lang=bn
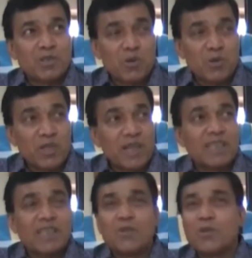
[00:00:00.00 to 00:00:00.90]

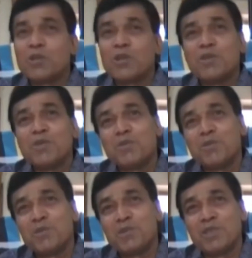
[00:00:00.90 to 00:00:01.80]
সন্ধানে কোথাও
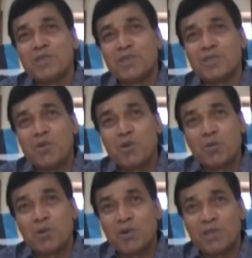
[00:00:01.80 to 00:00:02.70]
কোনো ধরনের খবর
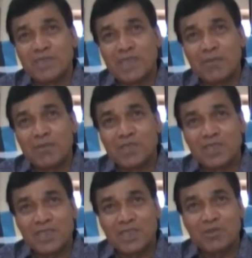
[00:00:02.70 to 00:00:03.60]
পাওয়া যায় এবং
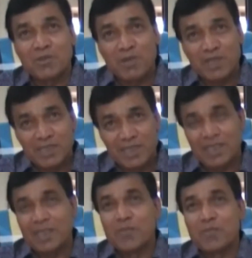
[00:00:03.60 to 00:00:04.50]
সেটা যদি ওখান থেকে